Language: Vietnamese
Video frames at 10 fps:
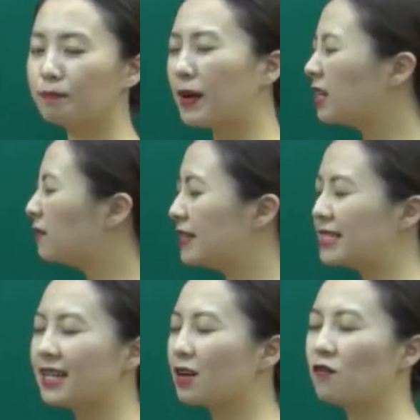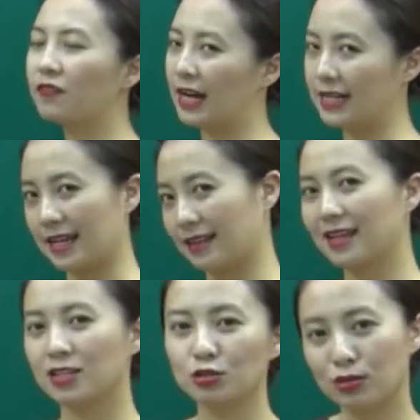Pay a visit không phải là trả
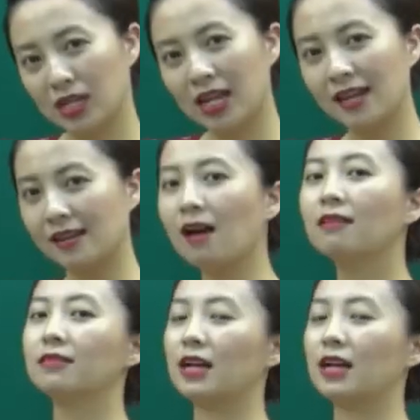tiền cho chuyến đi nhé.